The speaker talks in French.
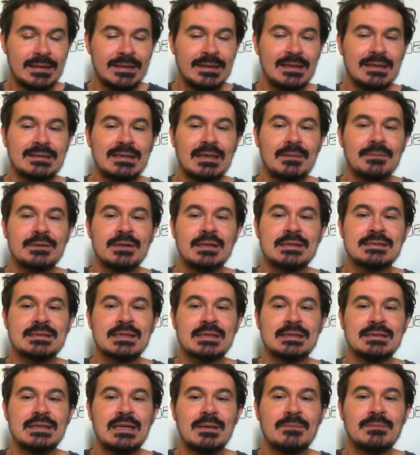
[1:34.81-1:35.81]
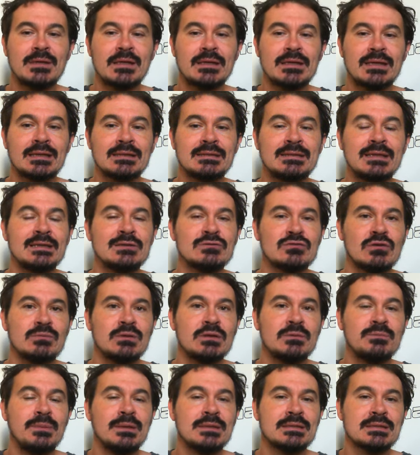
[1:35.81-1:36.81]
Il a terminé 5 d'un quintet sur
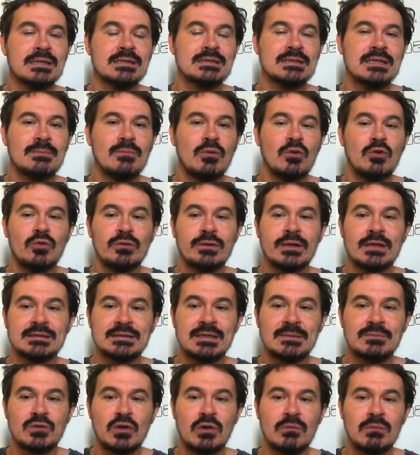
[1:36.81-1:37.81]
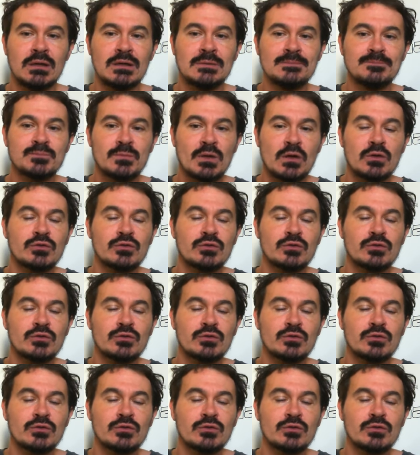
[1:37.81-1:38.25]
petite piste récemment, le 15 septembre,